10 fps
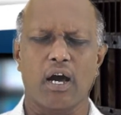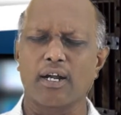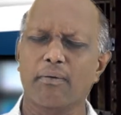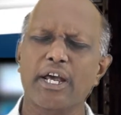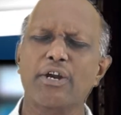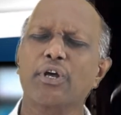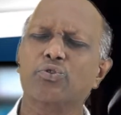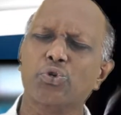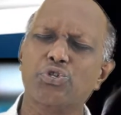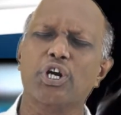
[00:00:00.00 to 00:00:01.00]
ஆண்டவரே என்னுடைய
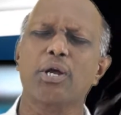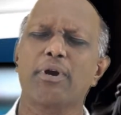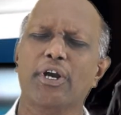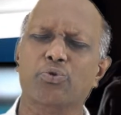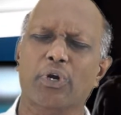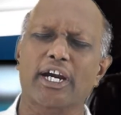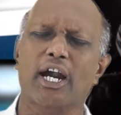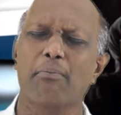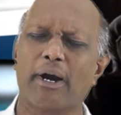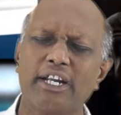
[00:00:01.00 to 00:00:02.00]
குற்றங்களும் என்னுடைய
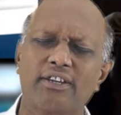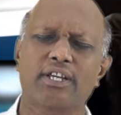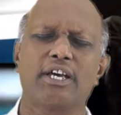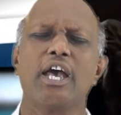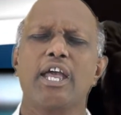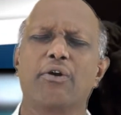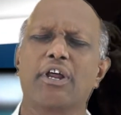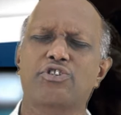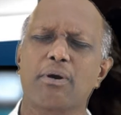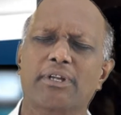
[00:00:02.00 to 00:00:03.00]
குறைகளை மன்னித்து
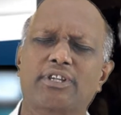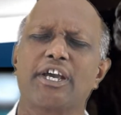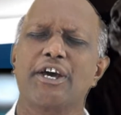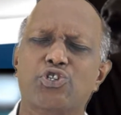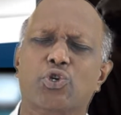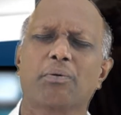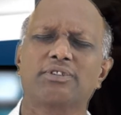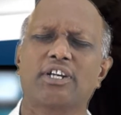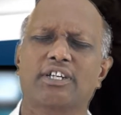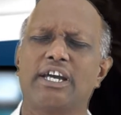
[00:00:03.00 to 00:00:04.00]
என்னுடைய ஜெபத்தை
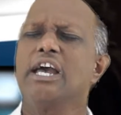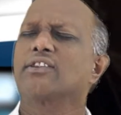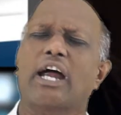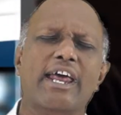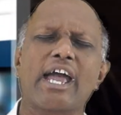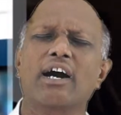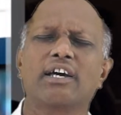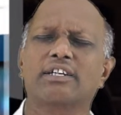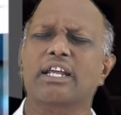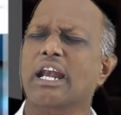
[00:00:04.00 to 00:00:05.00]
ஏற்றுக்கொள்வதற்கு தடையாக
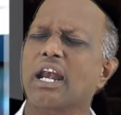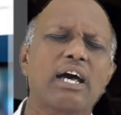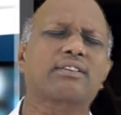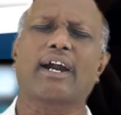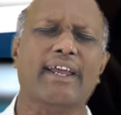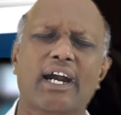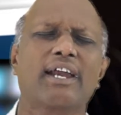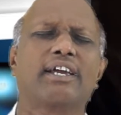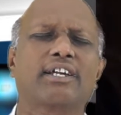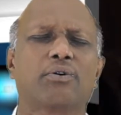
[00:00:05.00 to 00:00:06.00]
இருக்கிற எல்லா தடைகளை
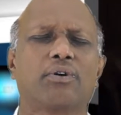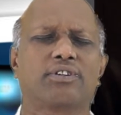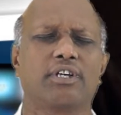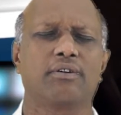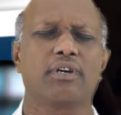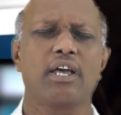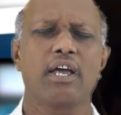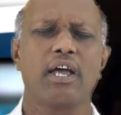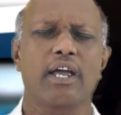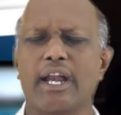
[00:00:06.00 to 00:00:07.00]
நீக்கி கொடுத்து
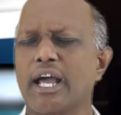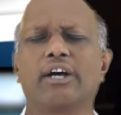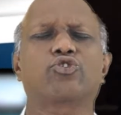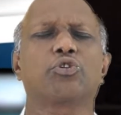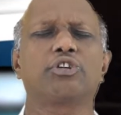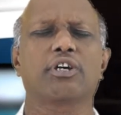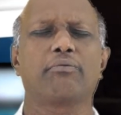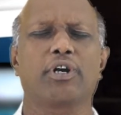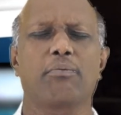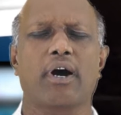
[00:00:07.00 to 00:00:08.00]
என்னை ஆஸ்வதிக்க
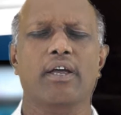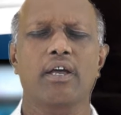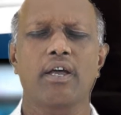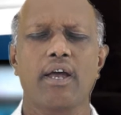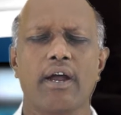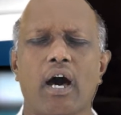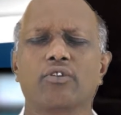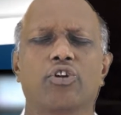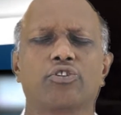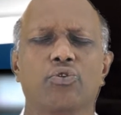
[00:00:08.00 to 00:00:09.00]
வேண்டுமாய்
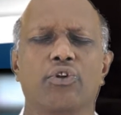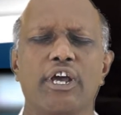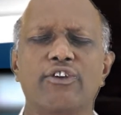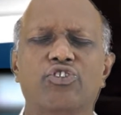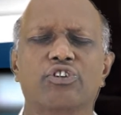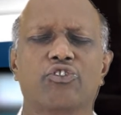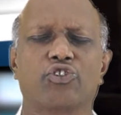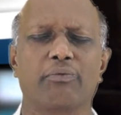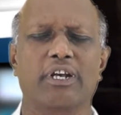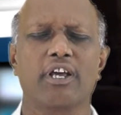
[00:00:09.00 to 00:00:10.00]
நாசுரத்தூர் இயேசு
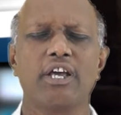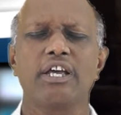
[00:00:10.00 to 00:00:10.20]
கிறிஸ்துவின்